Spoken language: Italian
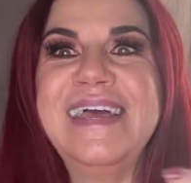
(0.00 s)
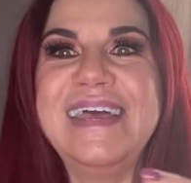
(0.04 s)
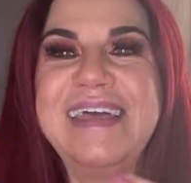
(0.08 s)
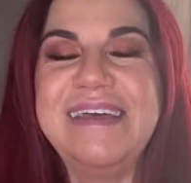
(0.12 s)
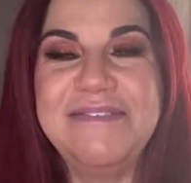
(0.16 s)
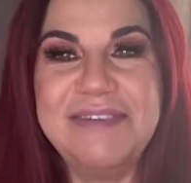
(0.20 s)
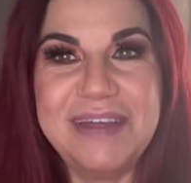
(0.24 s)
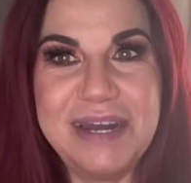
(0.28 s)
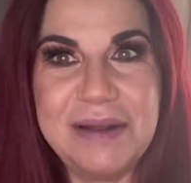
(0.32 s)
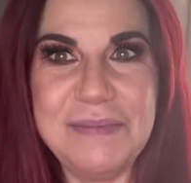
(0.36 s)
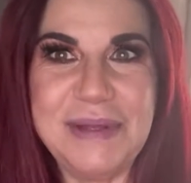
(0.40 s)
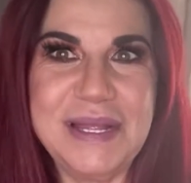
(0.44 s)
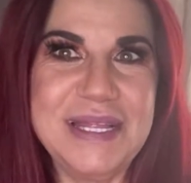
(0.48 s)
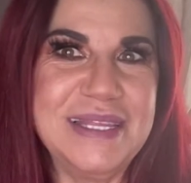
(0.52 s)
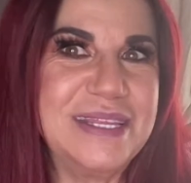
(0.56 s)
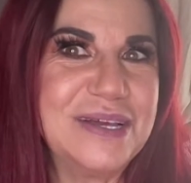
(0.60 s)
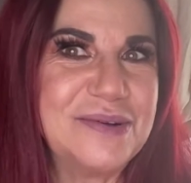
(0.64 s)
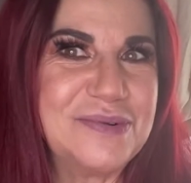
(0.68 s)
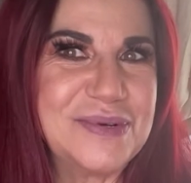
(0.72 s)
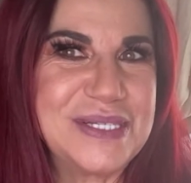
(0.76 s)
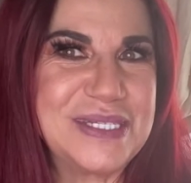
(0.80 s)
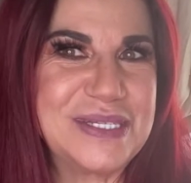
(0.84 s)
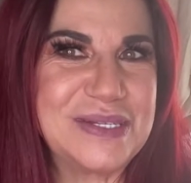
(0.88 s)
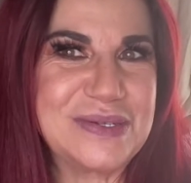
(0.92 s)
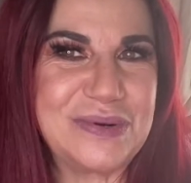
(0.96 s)
e veramente
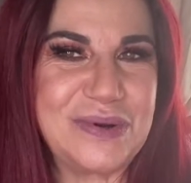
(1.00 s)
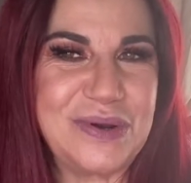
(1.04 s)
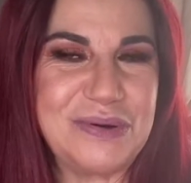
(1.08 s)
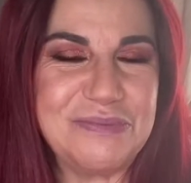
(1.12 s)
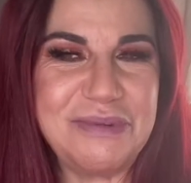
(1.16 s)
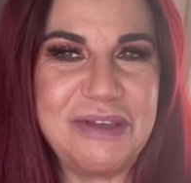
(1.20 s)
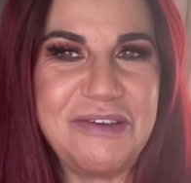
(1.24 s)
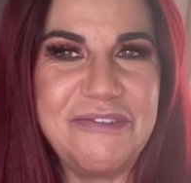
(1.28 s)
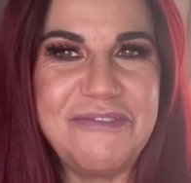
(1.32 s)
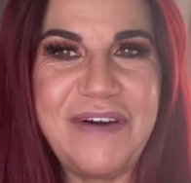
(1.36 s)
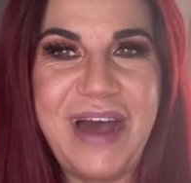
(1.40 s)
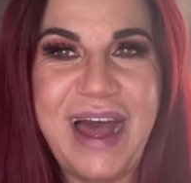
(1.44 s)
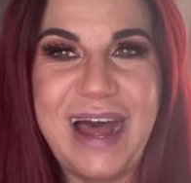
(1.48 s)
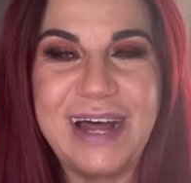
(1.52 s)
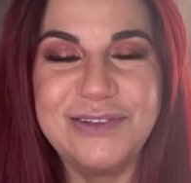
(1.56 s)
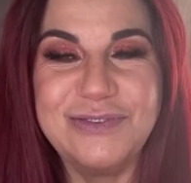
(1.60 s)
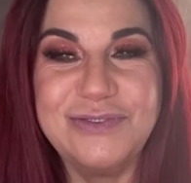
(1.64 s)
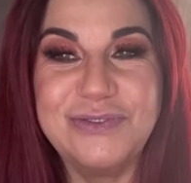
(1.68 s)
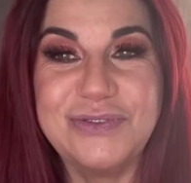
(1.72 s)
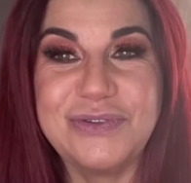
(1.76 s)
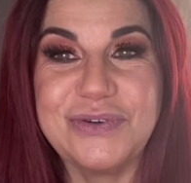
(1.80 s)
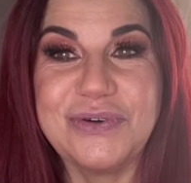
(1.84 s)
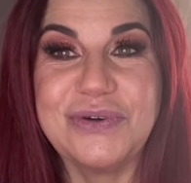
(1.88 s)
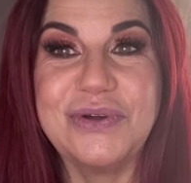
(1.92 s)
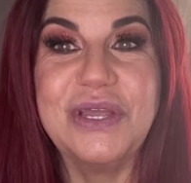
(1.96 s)
questo non l'ho mai
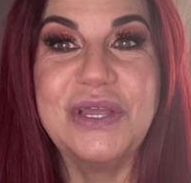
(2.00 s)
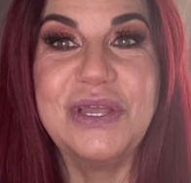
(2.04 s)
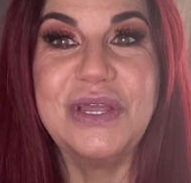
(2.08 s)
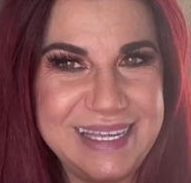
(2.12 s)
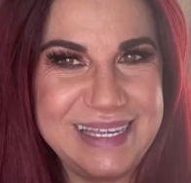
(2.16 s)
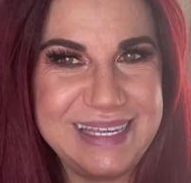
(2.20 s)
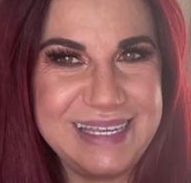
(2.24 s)
fatto.